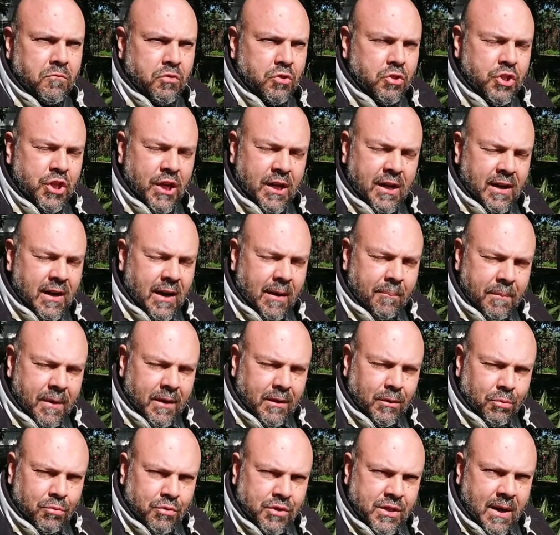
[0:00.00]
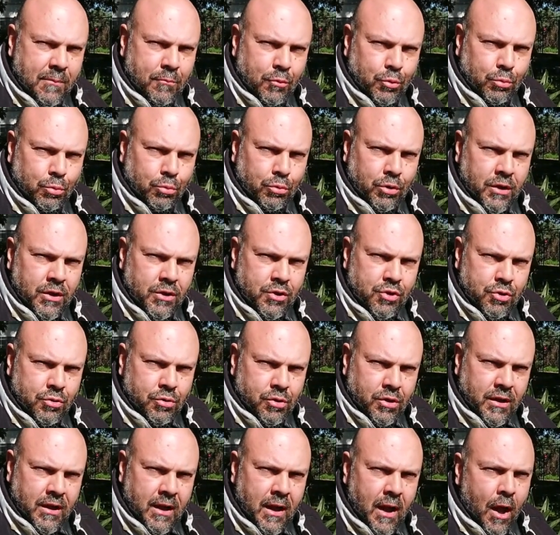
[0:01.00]
generalmente usiamo tutti i
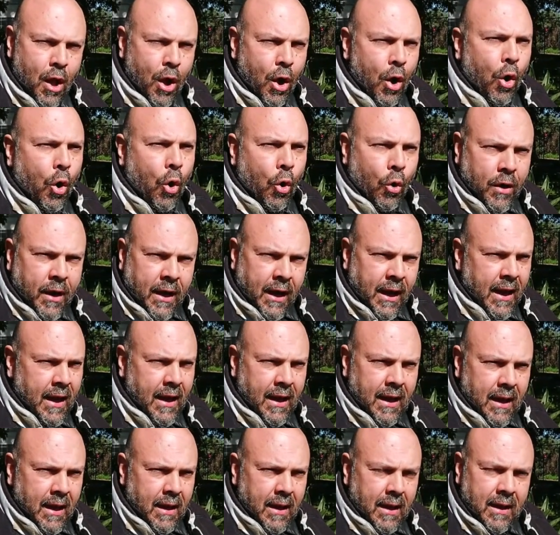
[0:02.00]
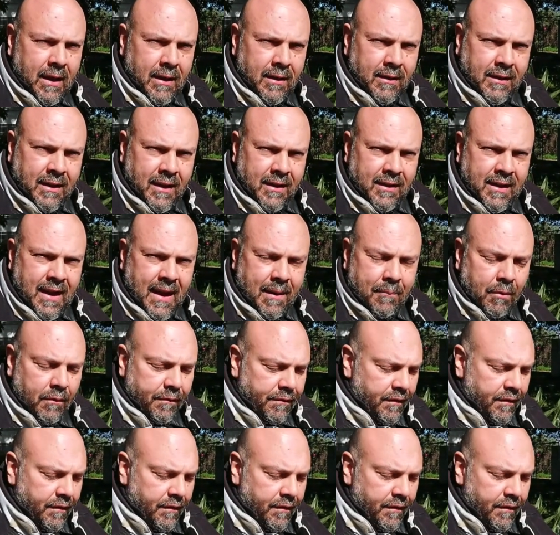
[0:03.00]
giorni o che eh, intendiamo